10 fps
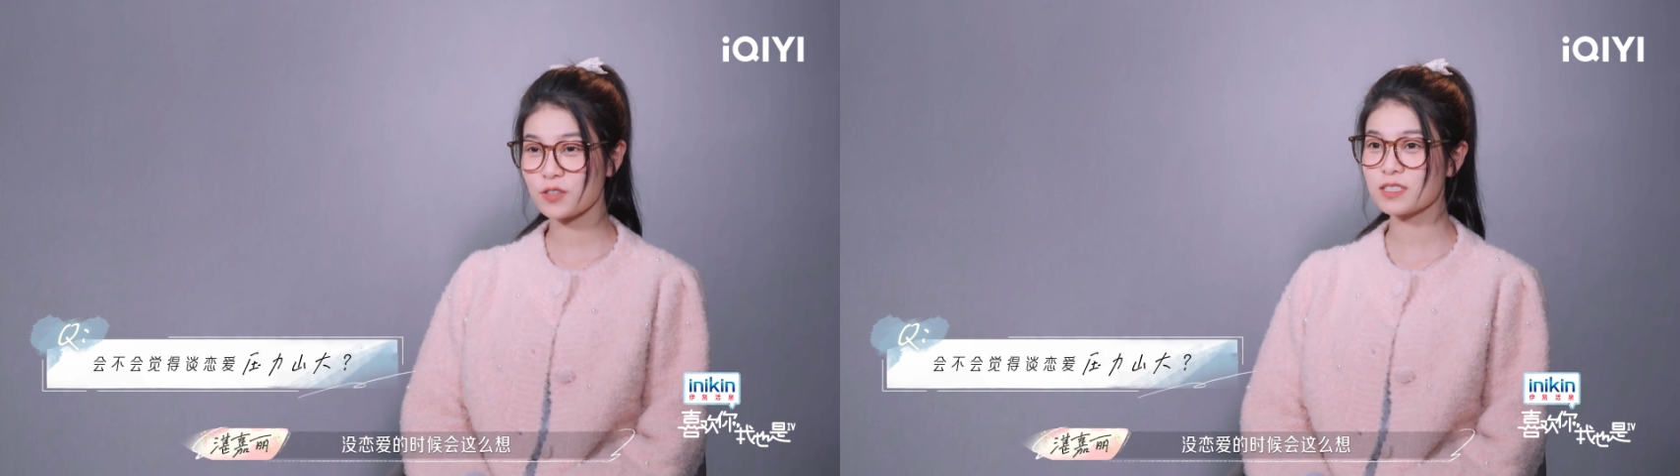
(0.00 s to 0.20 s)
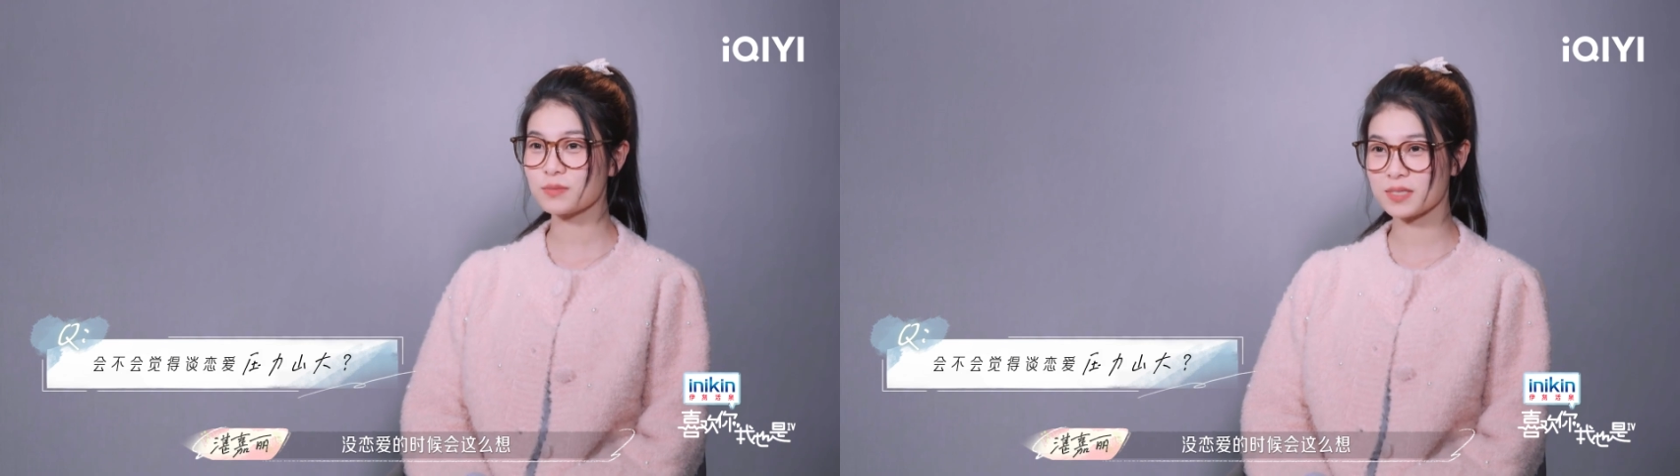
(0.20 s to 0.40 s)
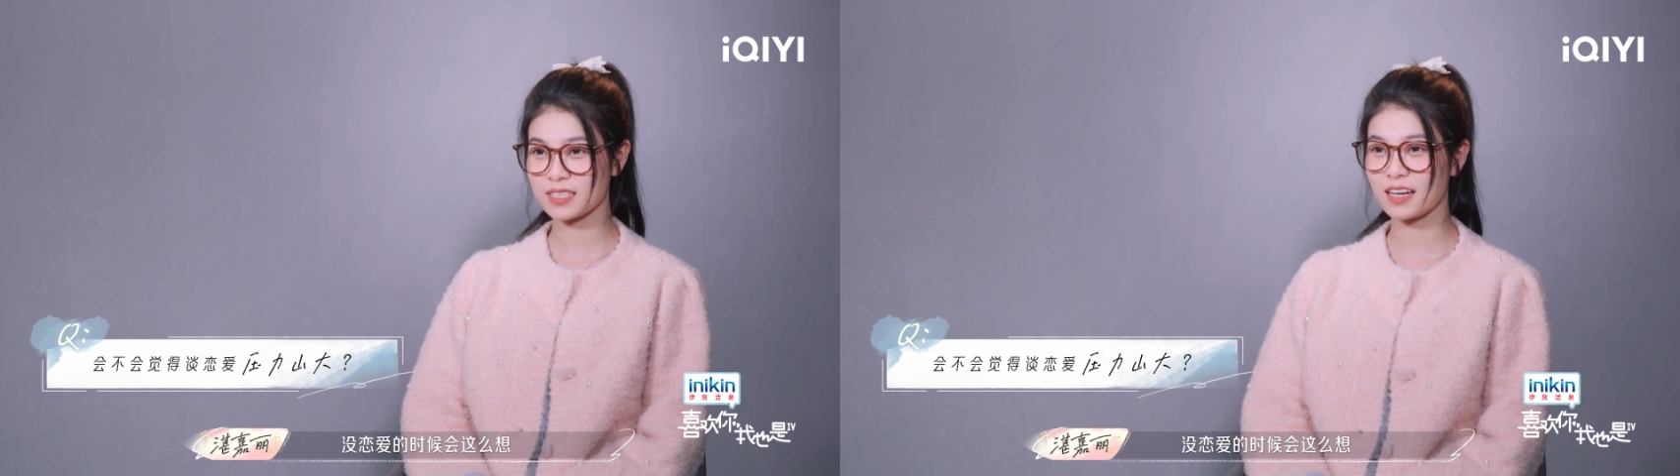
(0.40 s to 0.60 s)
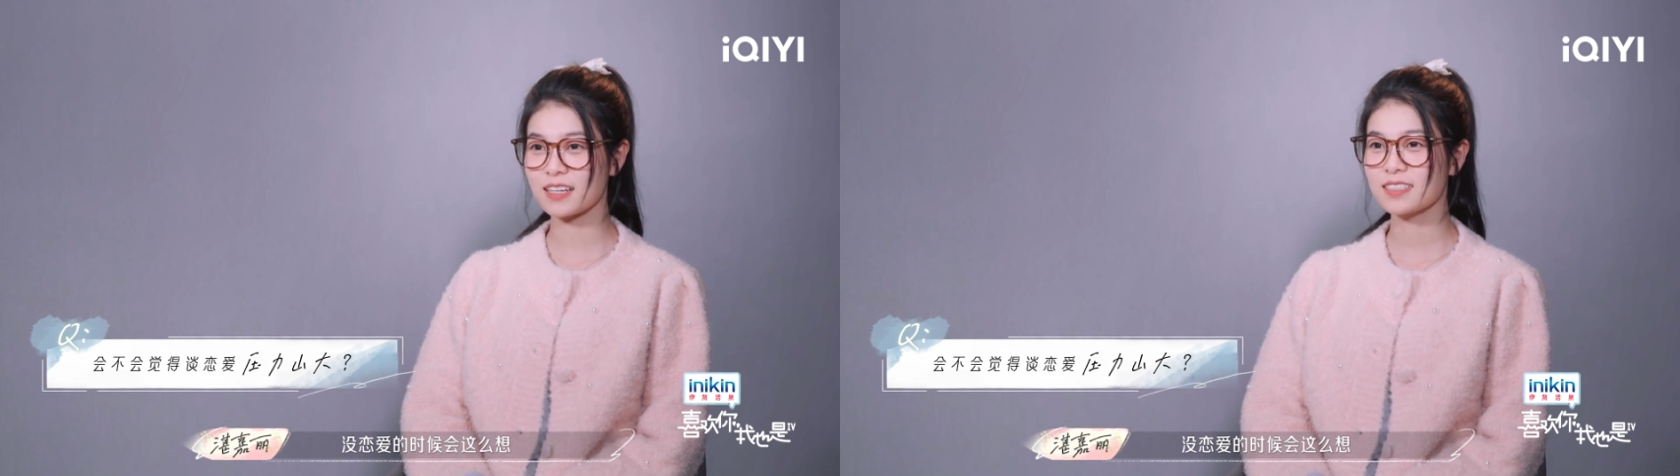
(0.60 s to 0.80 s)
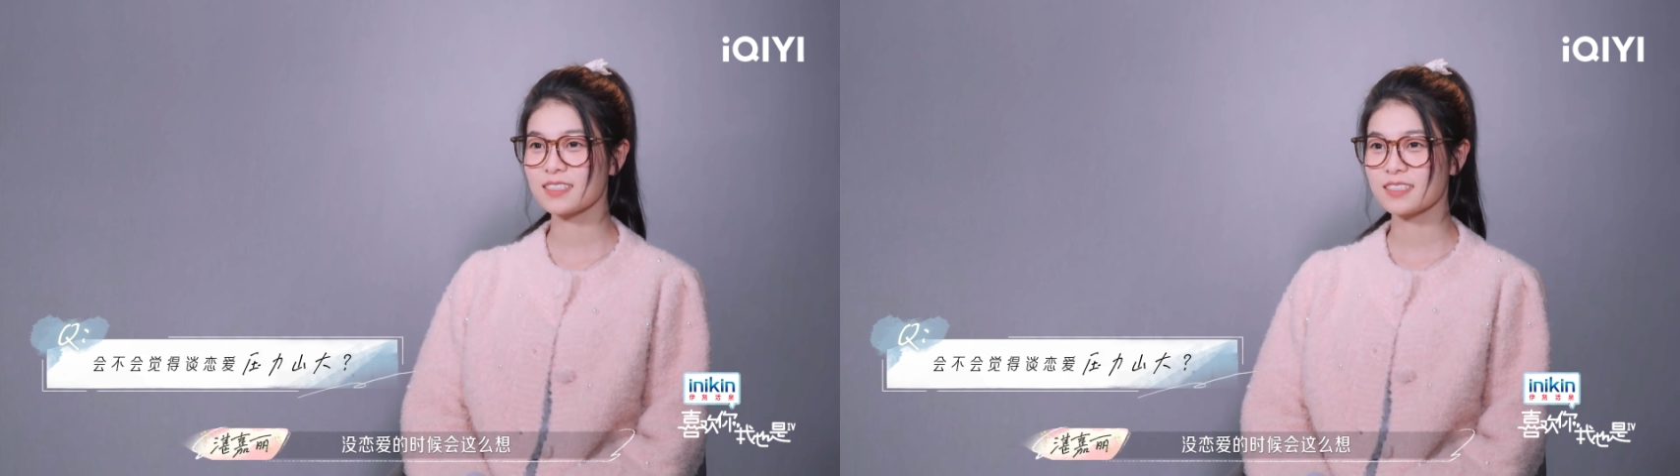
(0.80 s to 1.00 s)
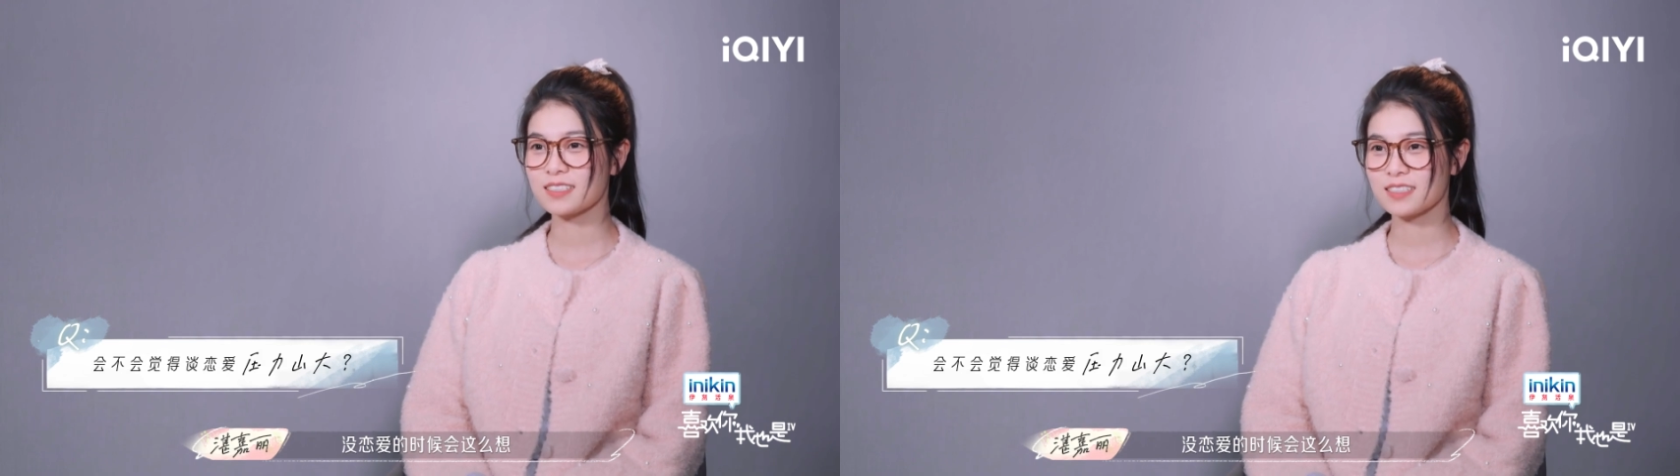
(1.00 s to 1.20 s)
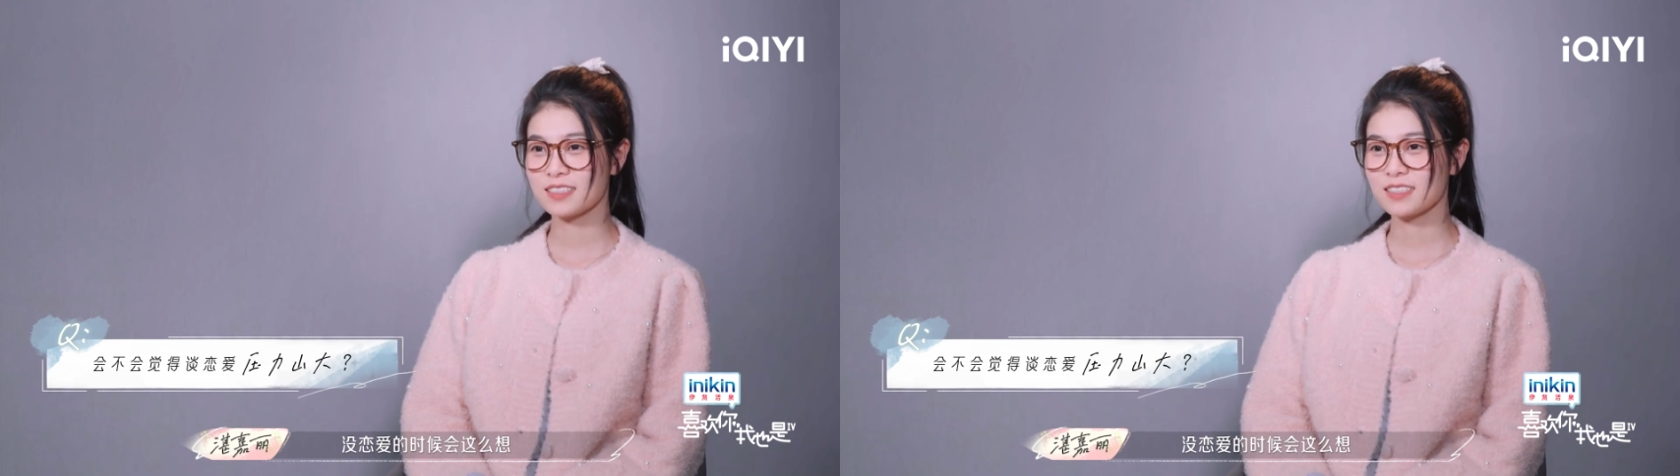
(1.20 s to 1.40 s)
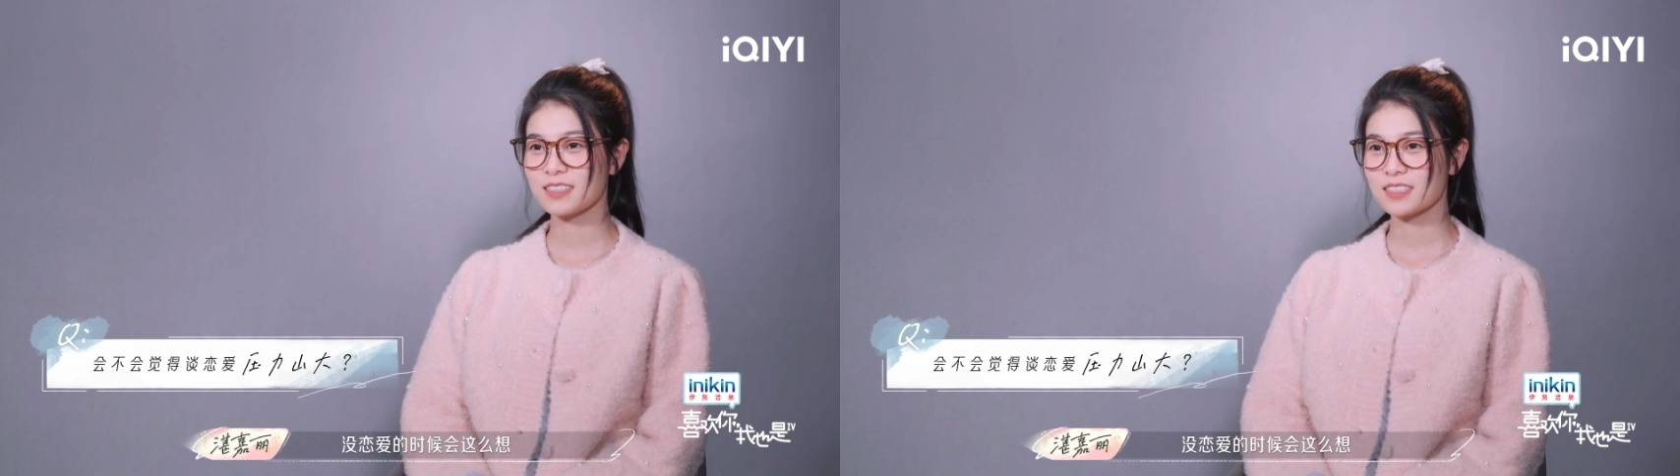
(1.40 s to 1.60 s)
会这么想，
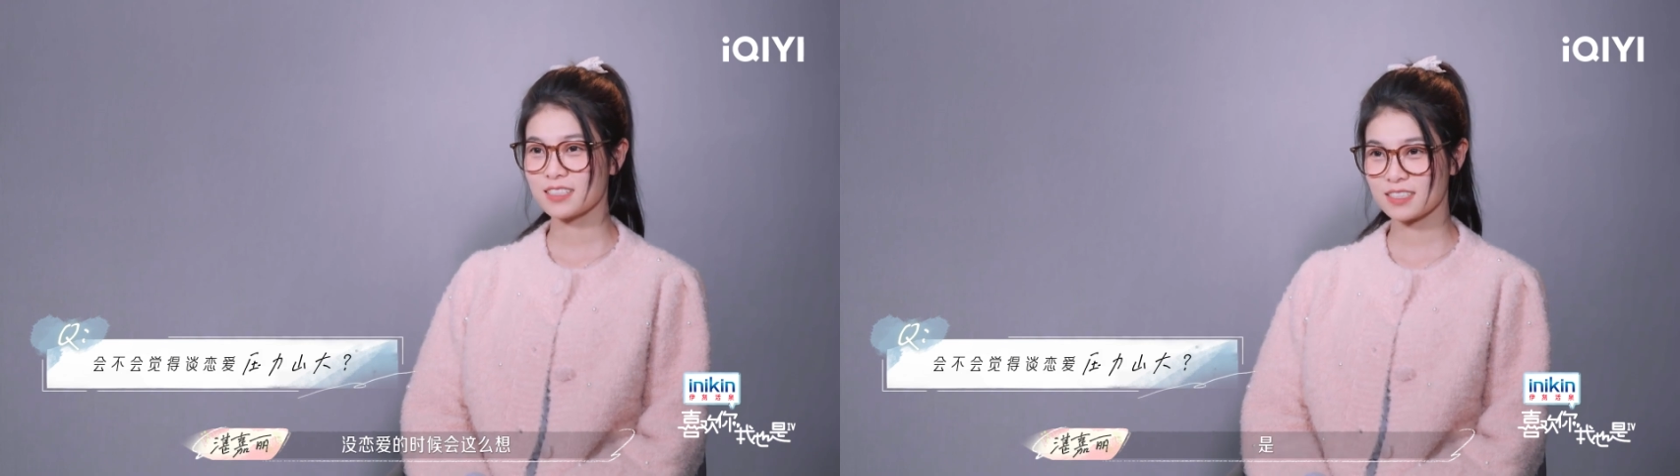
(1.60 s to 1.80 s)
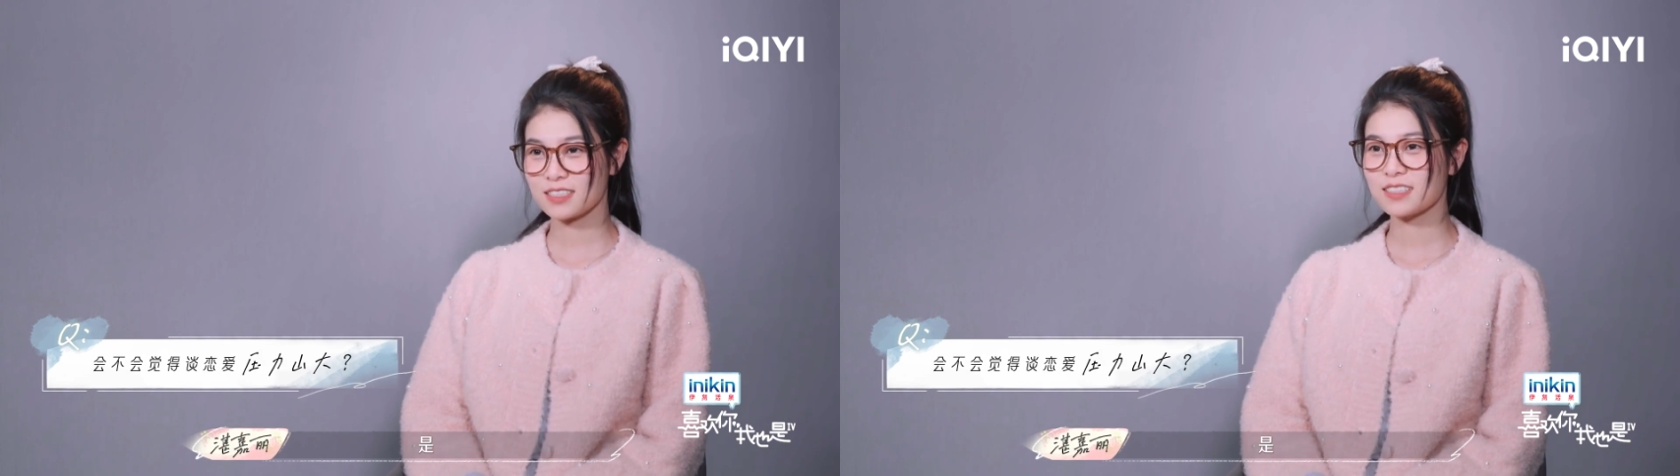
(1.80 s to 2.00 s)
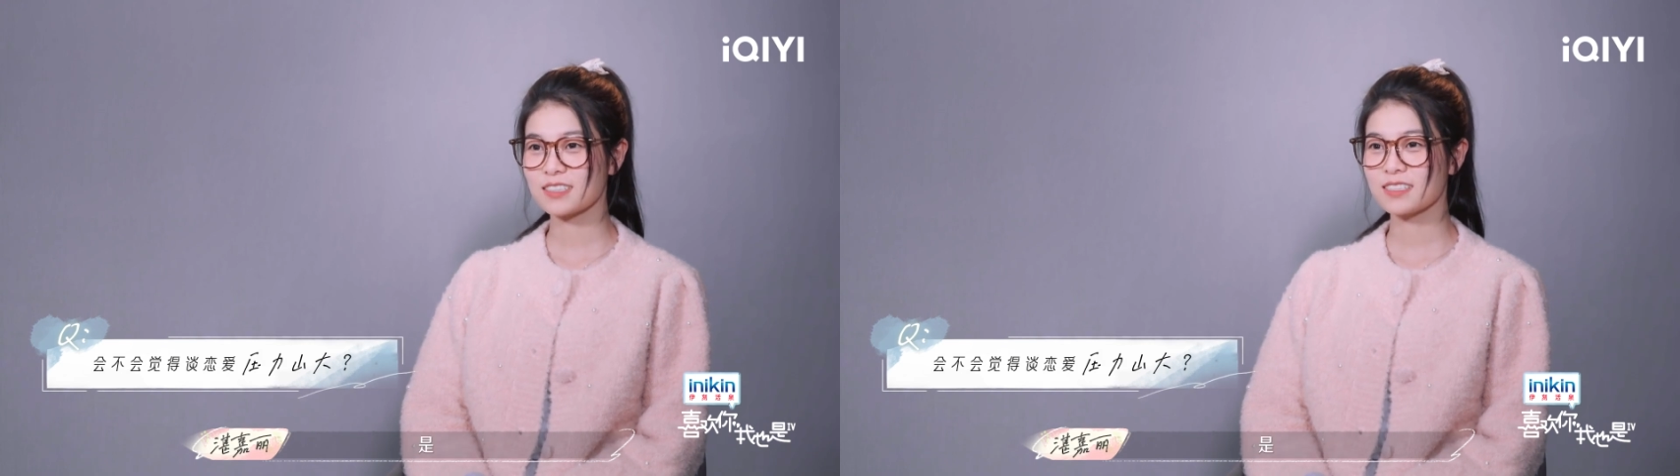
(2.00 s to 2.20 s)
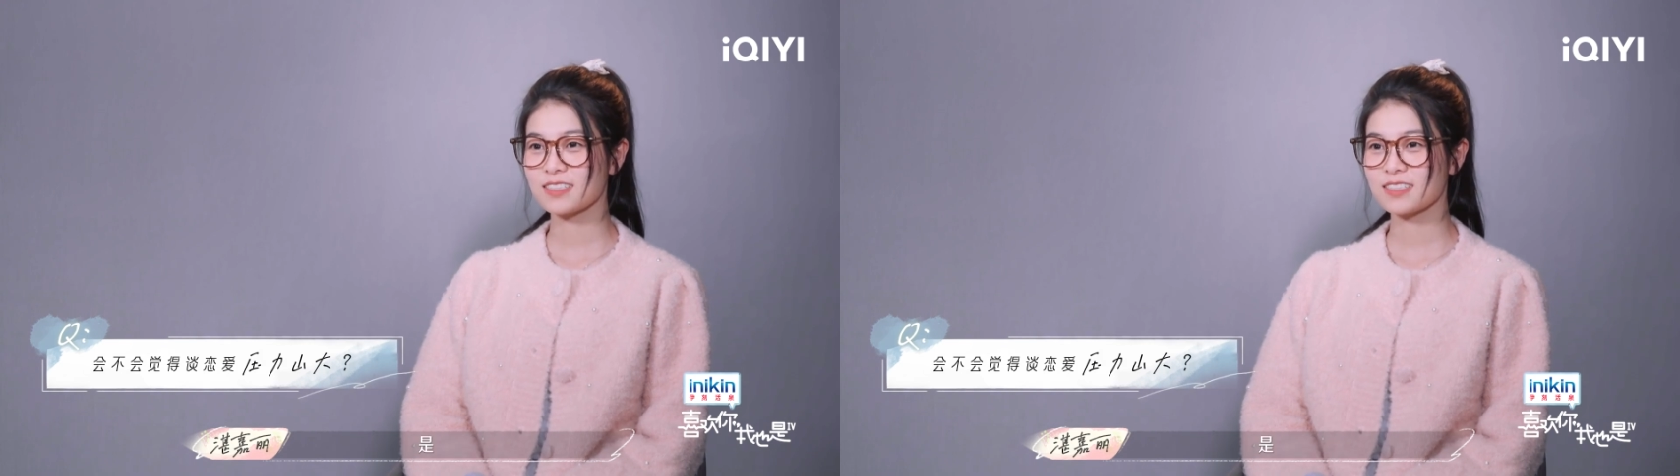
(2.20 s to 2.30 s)
是。